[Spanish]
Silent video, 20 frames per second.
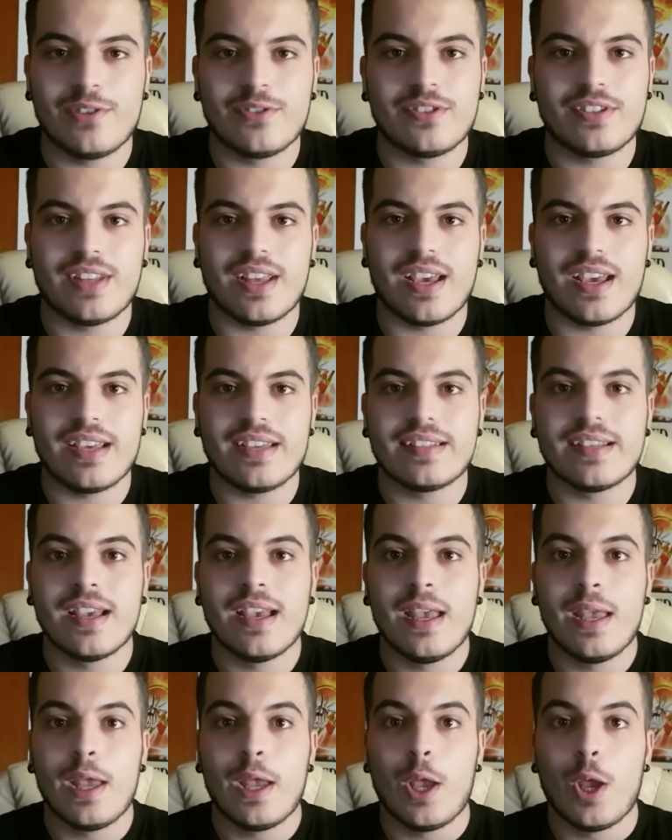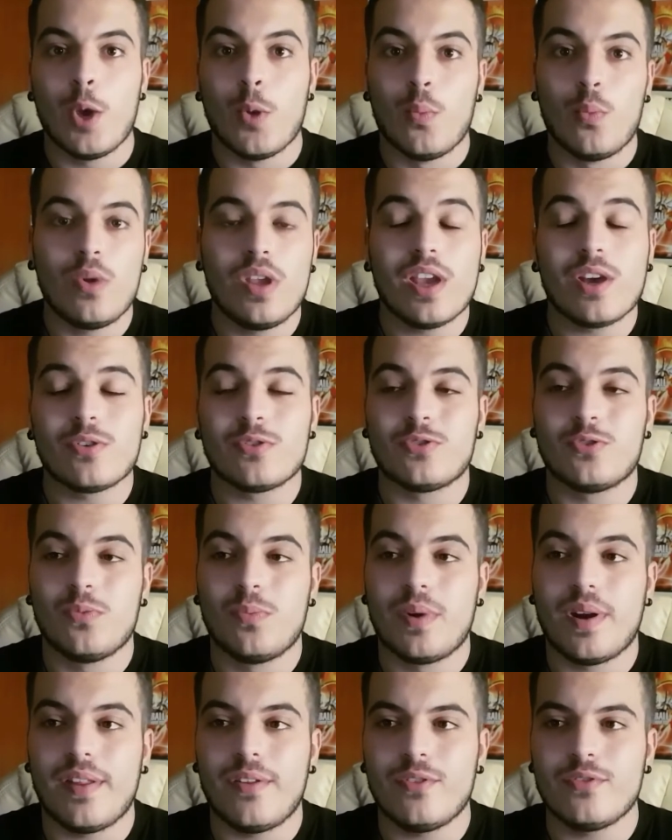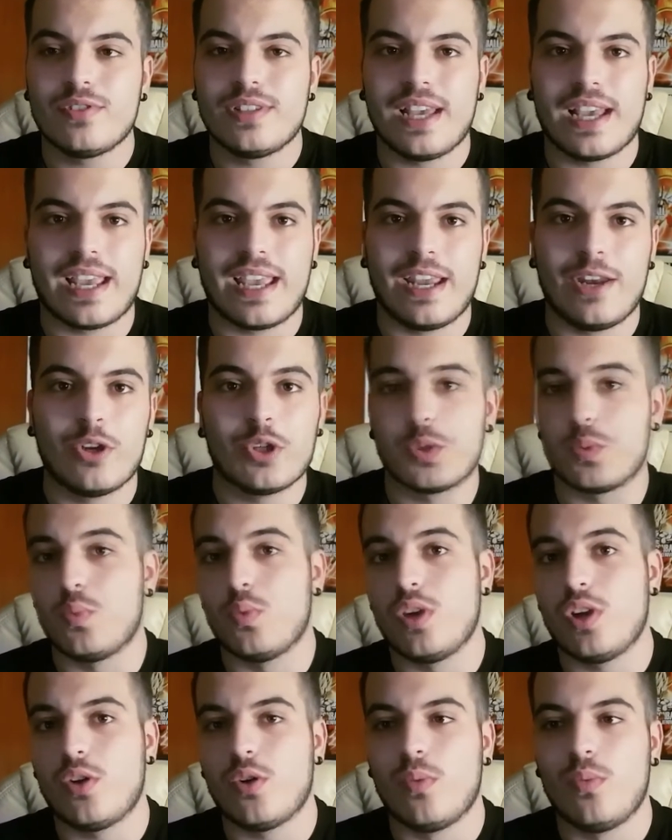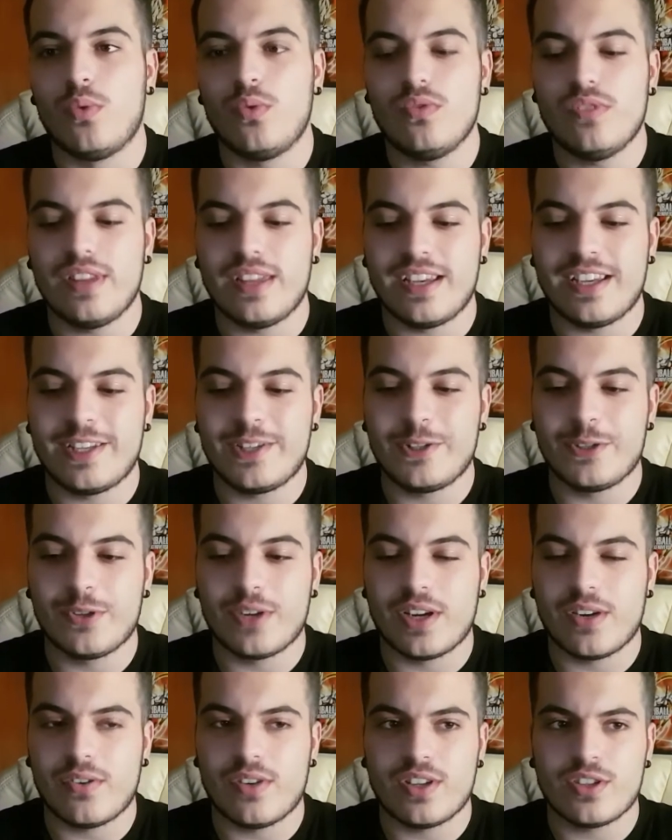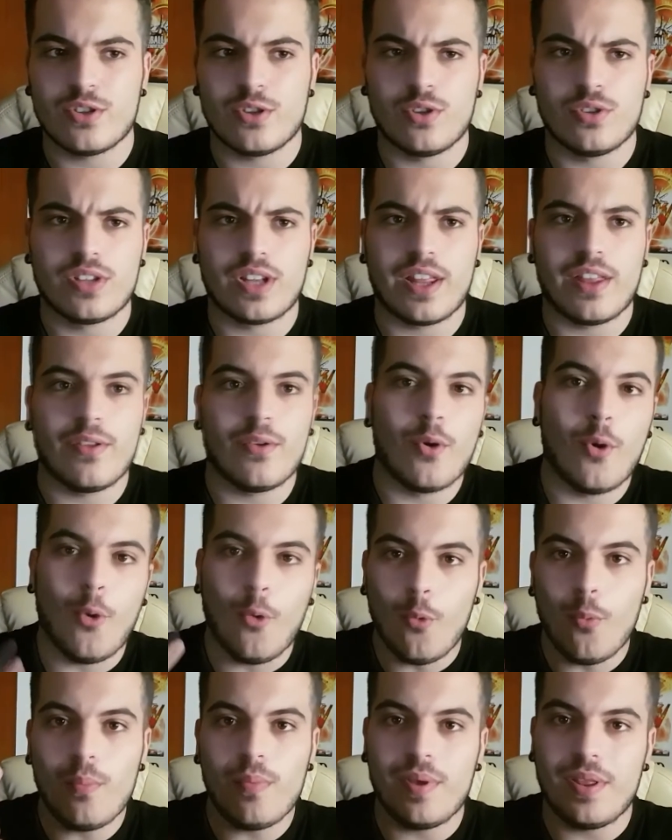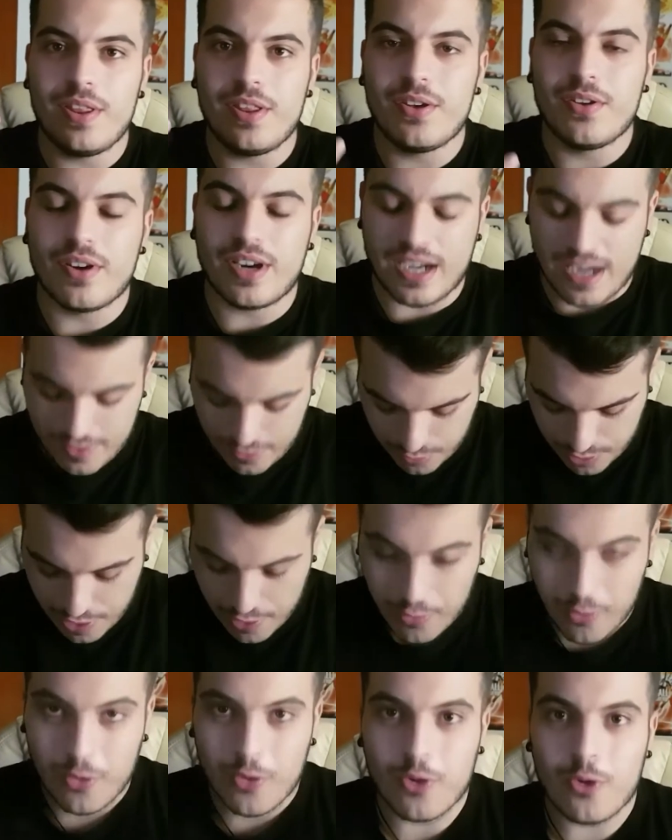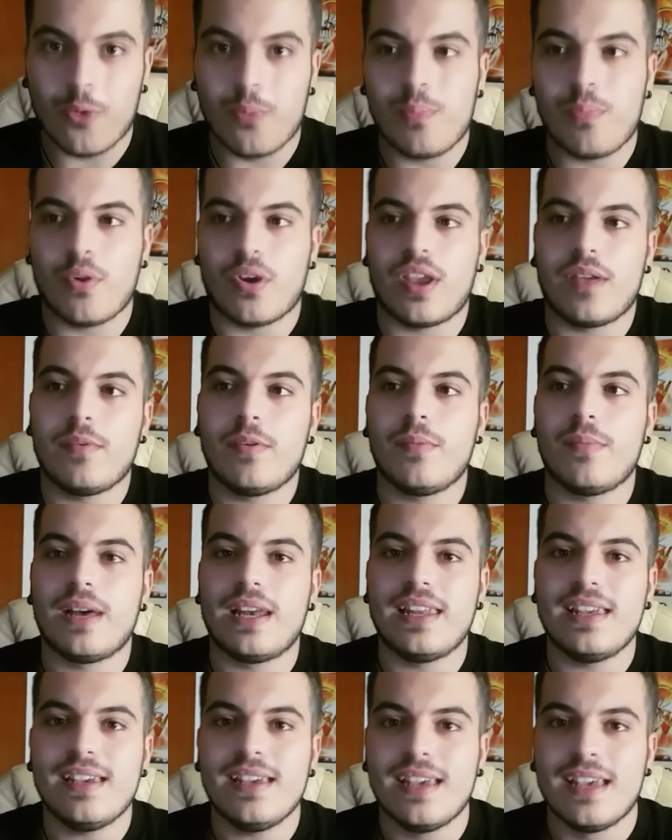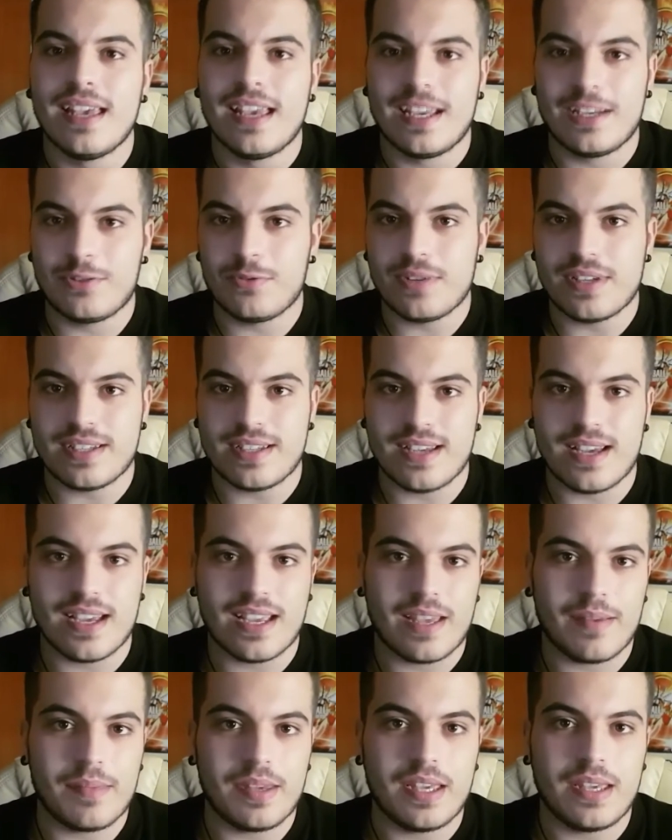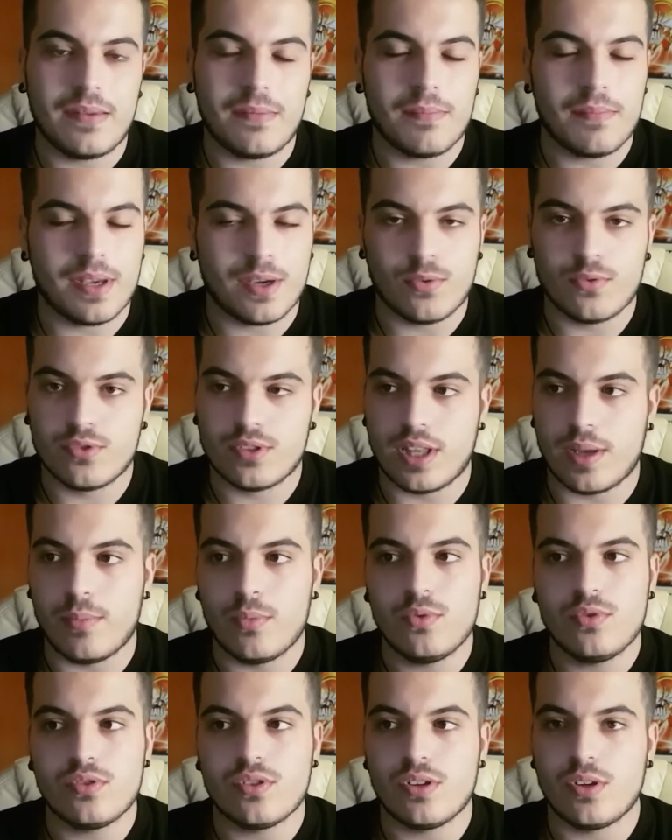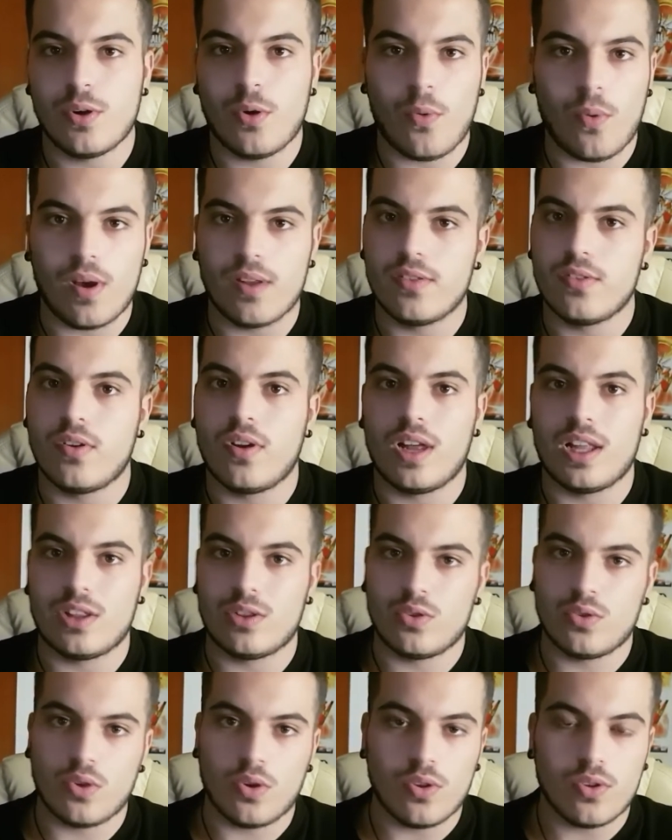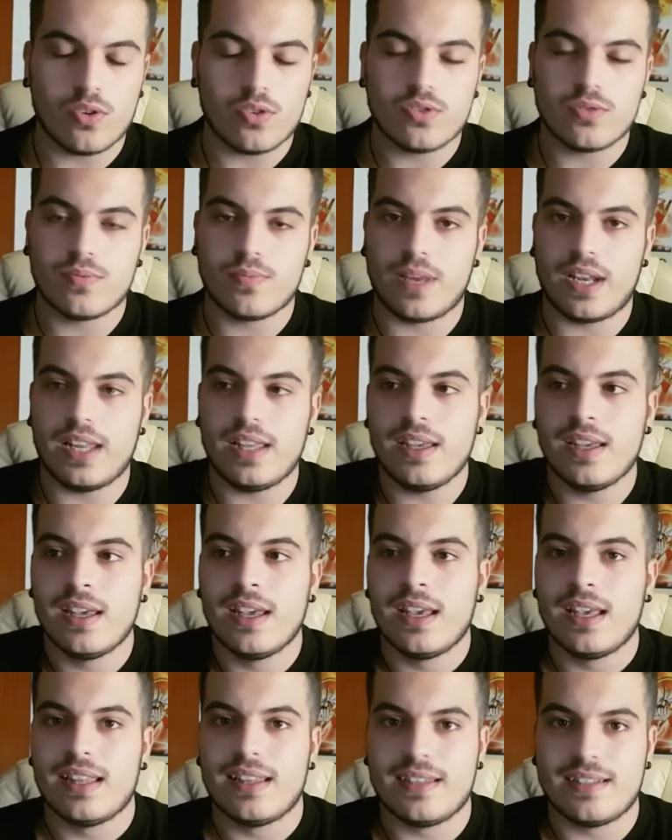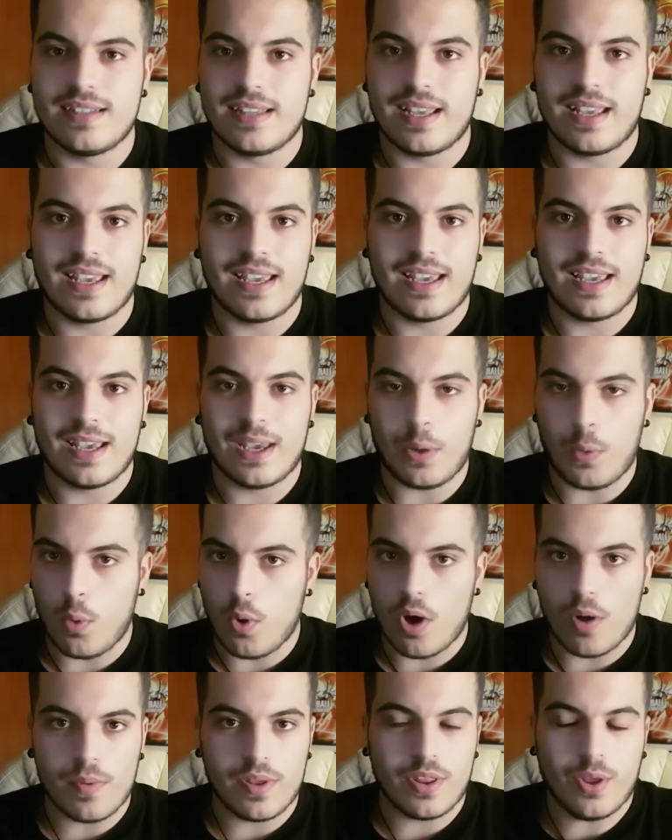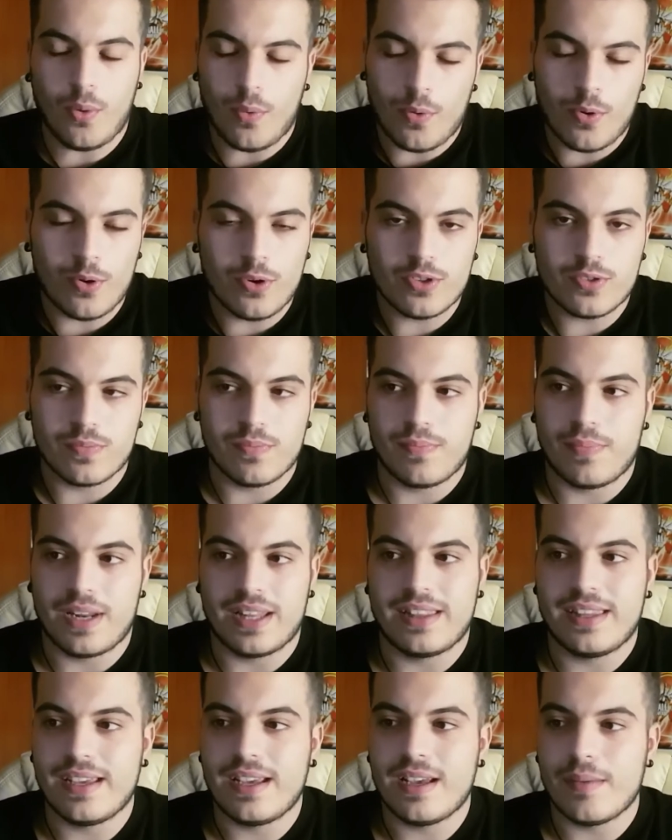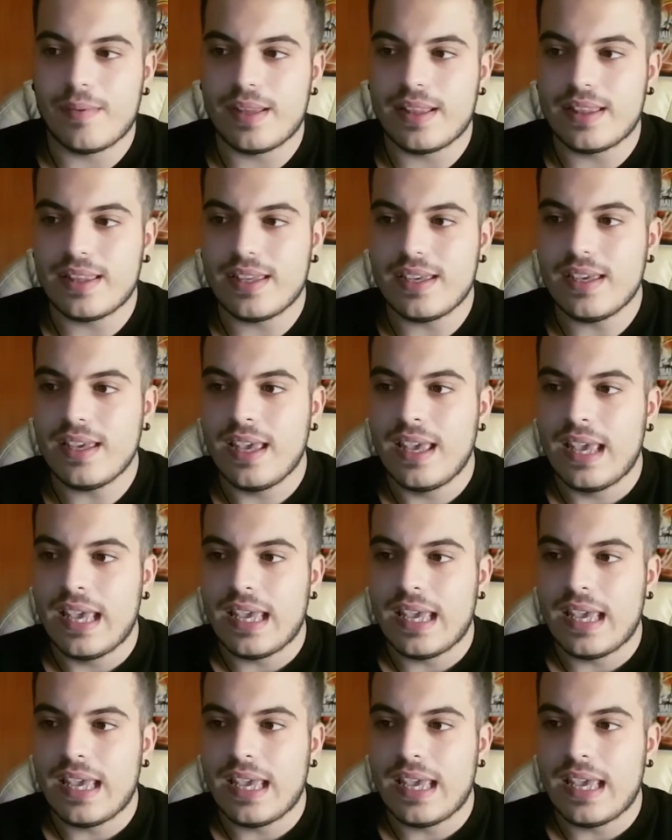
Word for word: no estáis muy acostumbrados ya que no es muy común, de hecho creo que solo he traído un vídeo relacionado con Pokémon, ¿vale? Es una saga que a mí me gusta mucho, yo jugándolo a todos, ¿vale? desde que juego a videojuegos prácticamente.